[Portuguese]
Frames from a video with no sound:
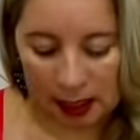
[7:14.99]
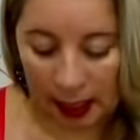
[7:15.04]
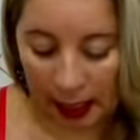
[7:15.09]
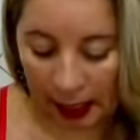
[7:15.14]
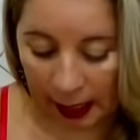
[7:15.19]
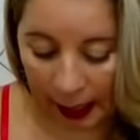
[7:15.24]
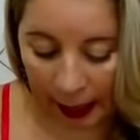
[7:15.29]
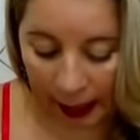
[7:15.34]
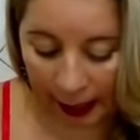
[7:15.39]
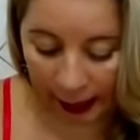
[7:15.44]

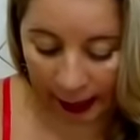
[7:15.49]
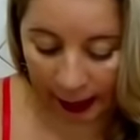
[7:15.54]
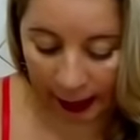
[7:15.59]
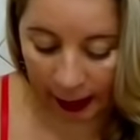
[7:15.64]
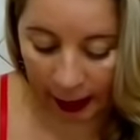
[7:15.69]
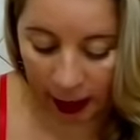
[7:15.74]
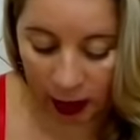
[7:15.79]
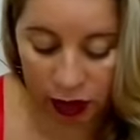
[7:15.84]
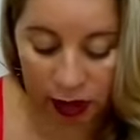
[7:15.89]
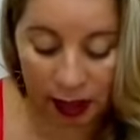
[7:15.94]

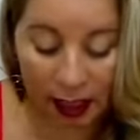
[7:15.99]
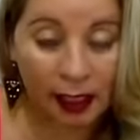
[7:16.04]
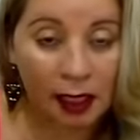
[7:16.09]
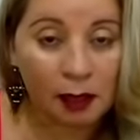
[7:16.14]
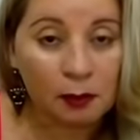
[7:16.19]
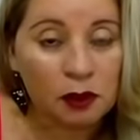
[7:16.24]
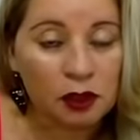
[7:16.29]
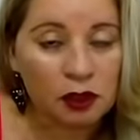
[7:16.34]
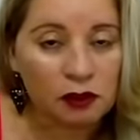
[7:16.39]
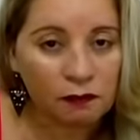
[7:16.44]
É,
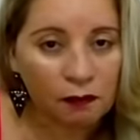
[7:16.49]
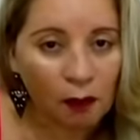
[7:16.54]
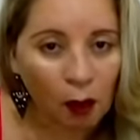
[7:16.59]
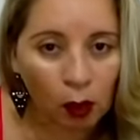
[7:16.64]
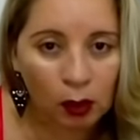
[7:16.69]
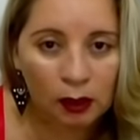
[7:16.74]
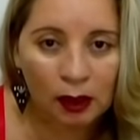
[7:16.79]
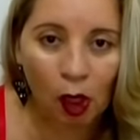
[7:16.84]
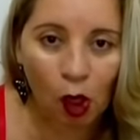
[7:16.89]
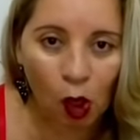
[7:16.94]
estaremos de
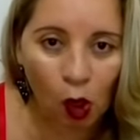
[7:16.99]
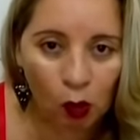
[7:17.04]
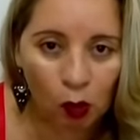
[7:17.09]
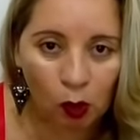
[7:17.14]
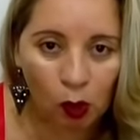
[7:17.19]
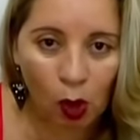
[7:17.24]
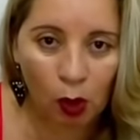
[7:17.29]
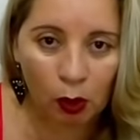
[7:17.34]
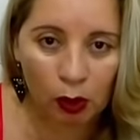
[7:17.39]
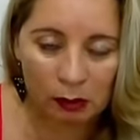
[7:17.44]
volta logo,
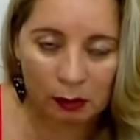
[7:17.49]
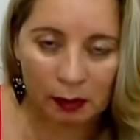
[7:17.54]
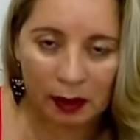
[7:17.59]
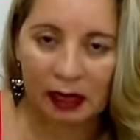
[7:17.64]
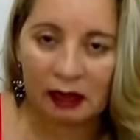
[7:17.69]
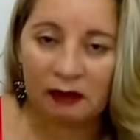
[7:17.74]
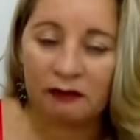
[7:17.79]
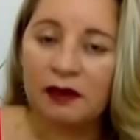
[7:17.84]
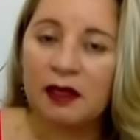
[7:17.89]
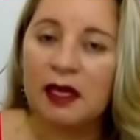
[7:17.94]
logo em
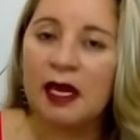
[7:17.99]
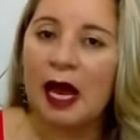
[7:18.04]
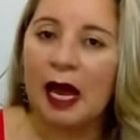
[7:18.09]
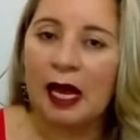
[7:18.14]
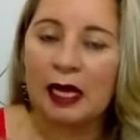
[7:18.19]
breve.